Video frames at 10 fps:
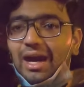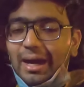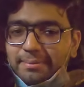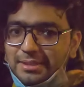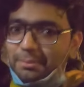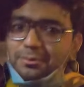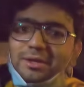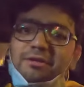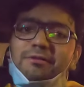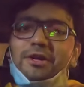आप सबको
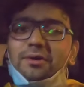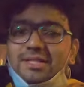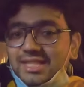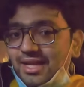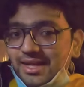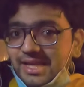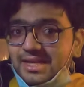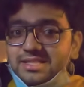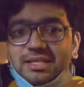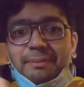ये वीडियो अच्छी लगी
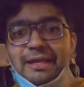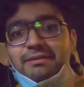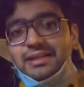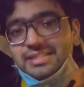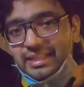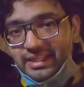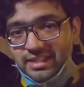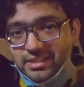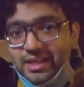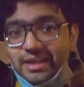एंड इससे पहले वाली सीरीज़
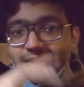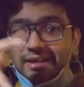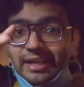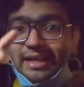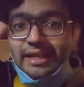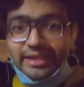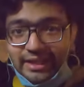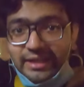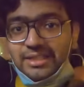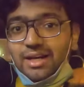अच्छी लगी डेली
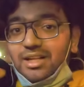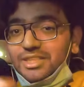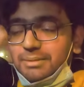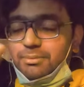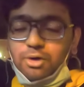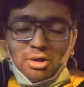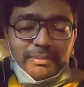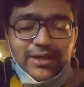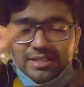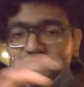नैनीताल जिम
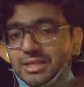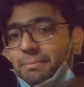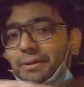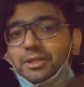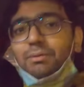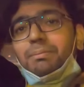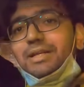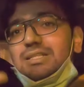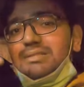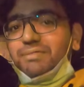कॉर्बेट इन सब की तो
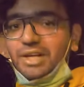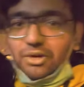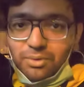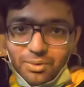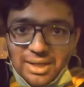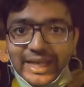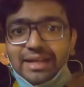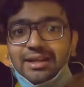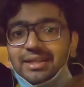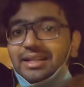प्लीज़ वीडियो को
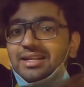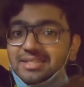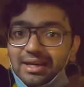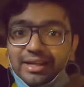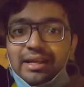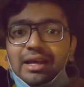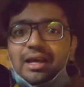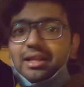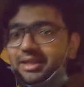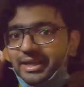लाइक कर देना सारी
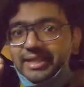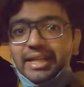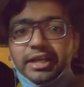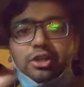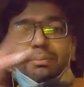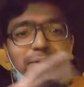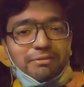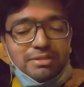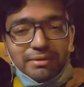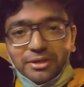नहीं देखी तो
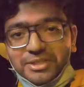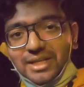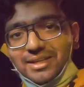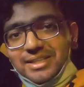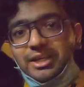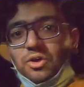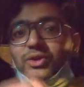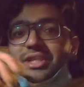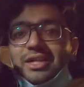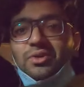प्रीवियस वीडियो जाकर
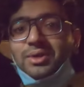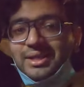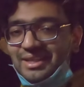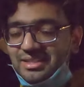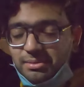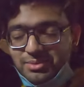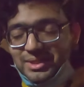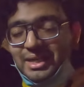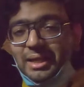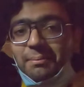देखो चैनल को कर देना
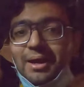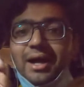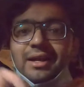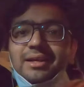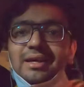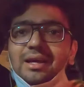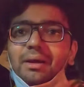सब्सक्राइब एंड